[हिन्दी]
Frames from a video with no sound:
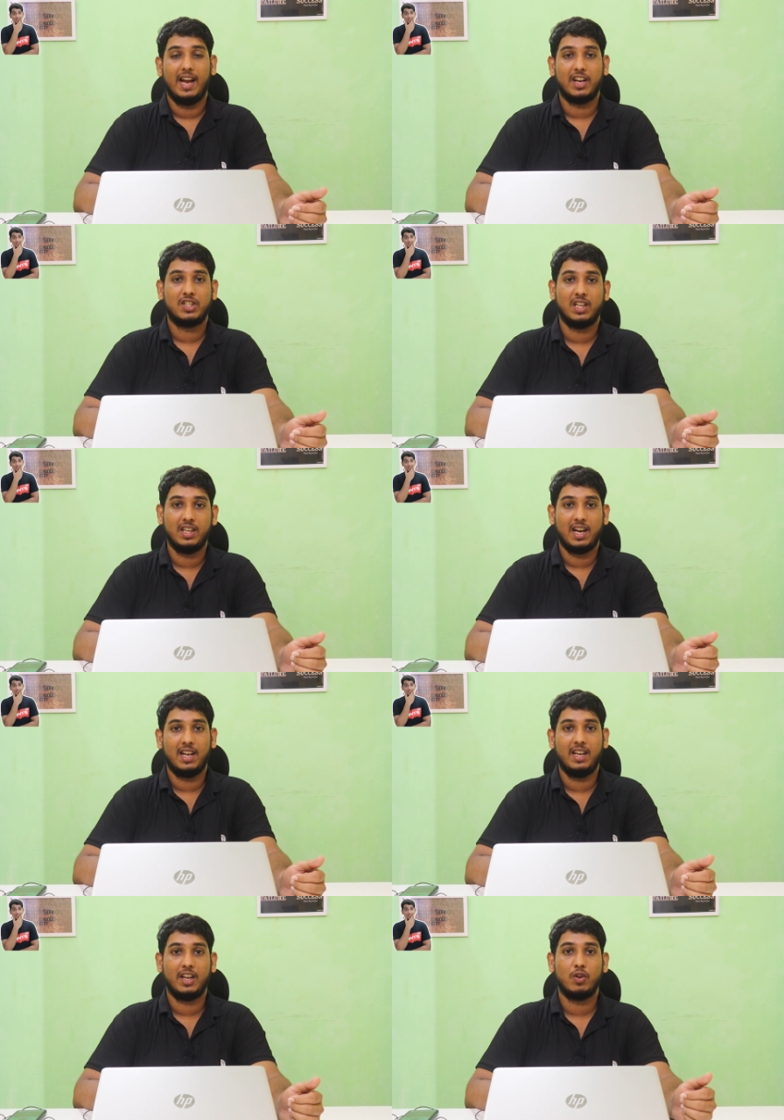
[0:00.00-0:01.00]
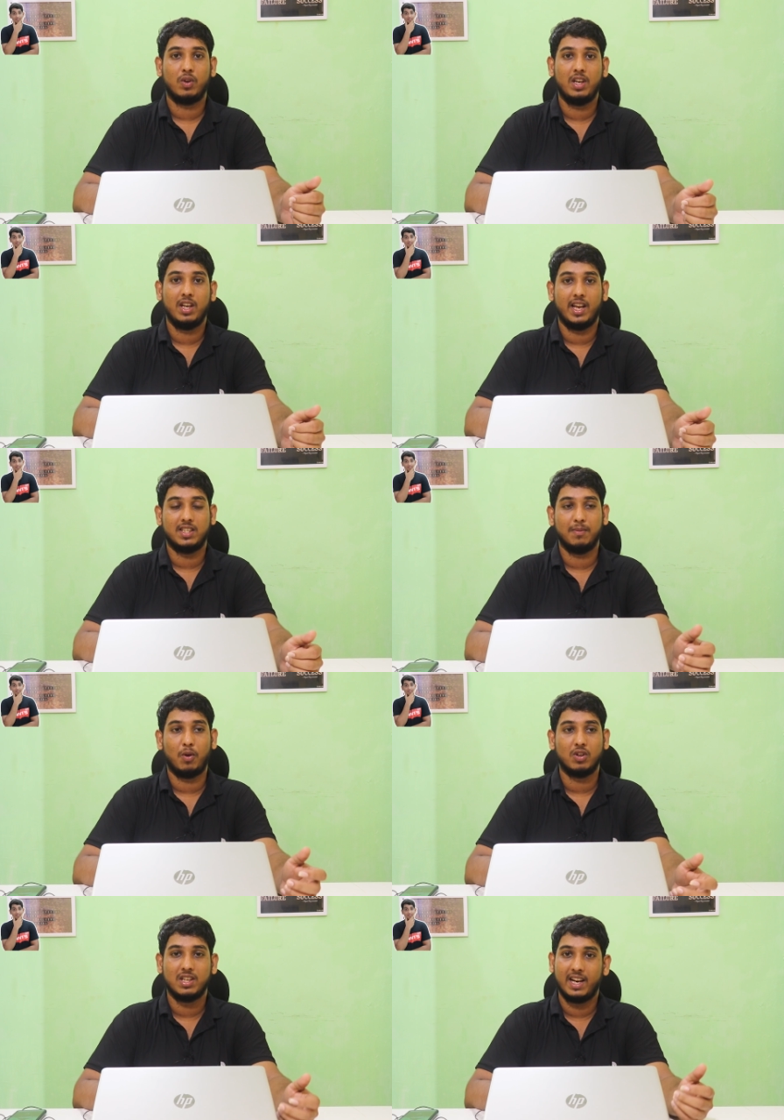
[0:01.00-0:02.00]
एक्शन ना ले क्योंकि ऐसे
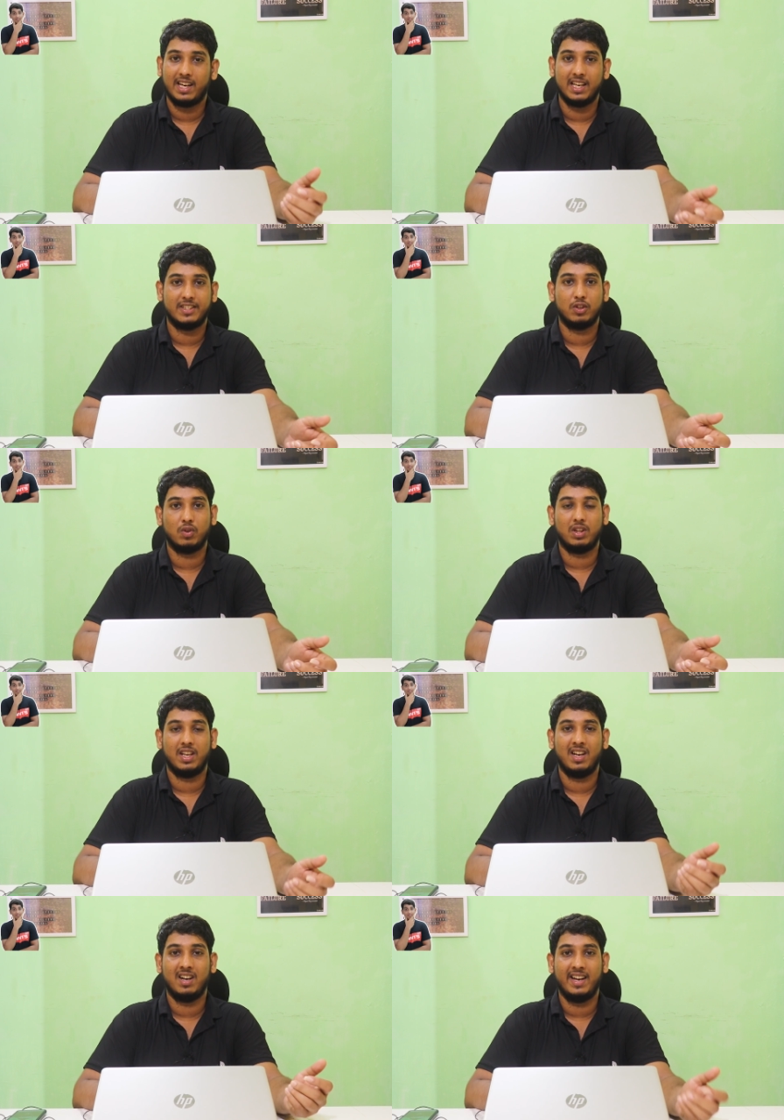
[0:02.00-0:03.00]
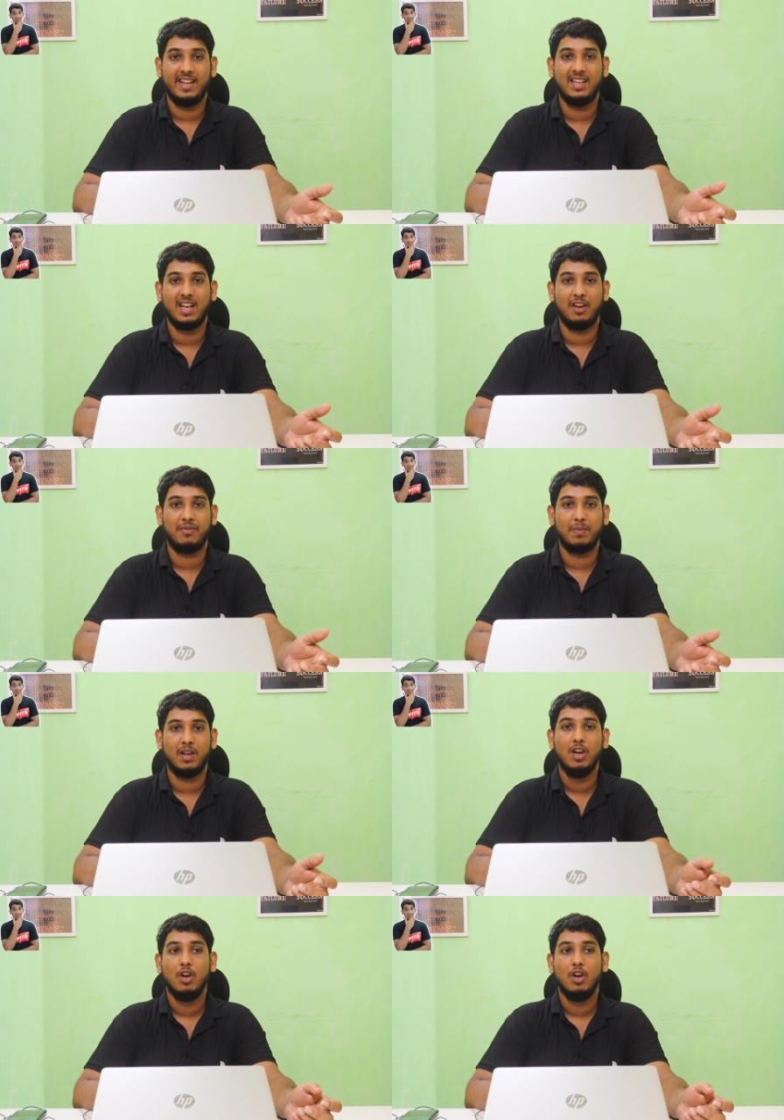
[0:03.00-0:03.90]
बहुत सारे केसेस होते हैं डेली लाइफ में